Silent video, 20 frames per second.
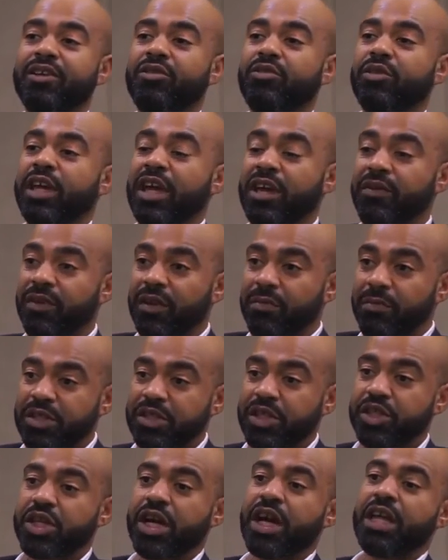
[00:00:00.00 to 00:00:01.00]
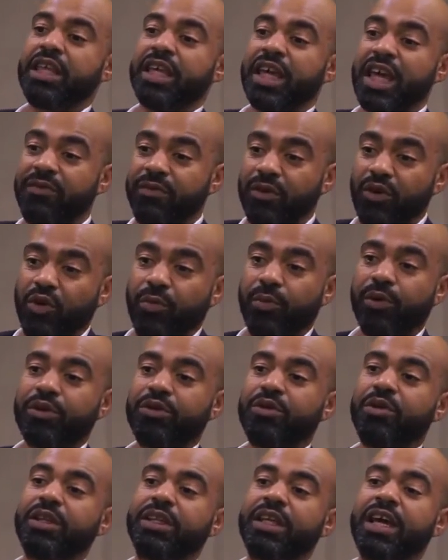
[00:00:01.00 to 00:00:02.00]
انه كيف المسج هذه كيف
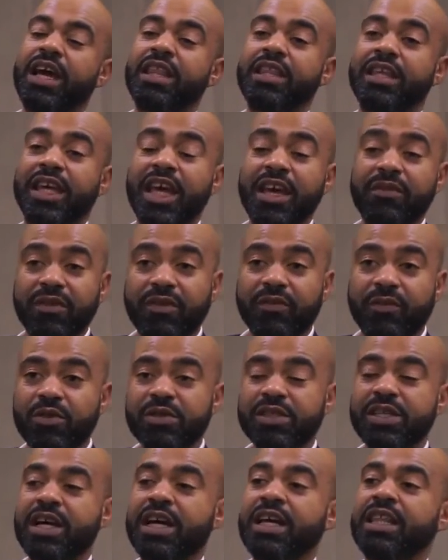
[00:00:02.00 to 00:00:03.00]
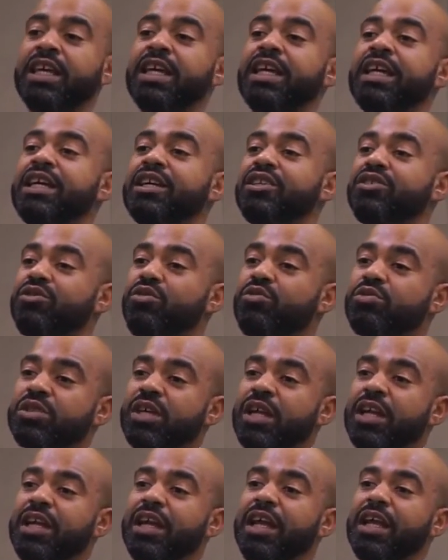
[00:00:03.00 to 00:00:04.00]
الاوبورتيونيتي هذه كيف الفرصه هذه
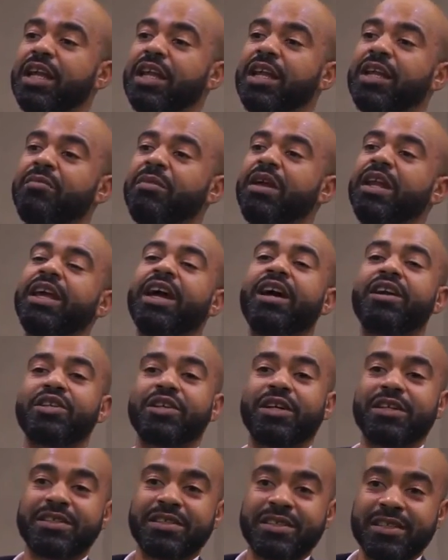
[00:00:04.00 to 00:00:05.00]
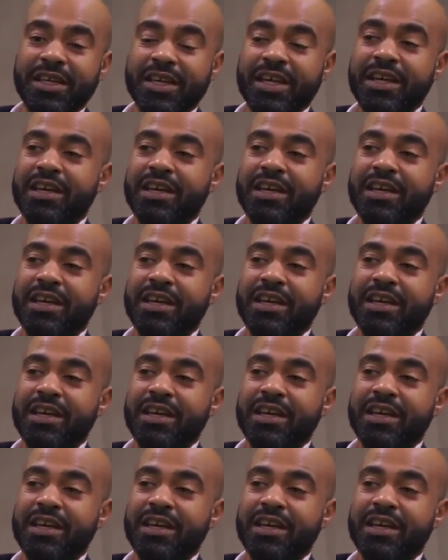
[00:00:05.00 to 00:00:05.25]
توصل لمليار شخص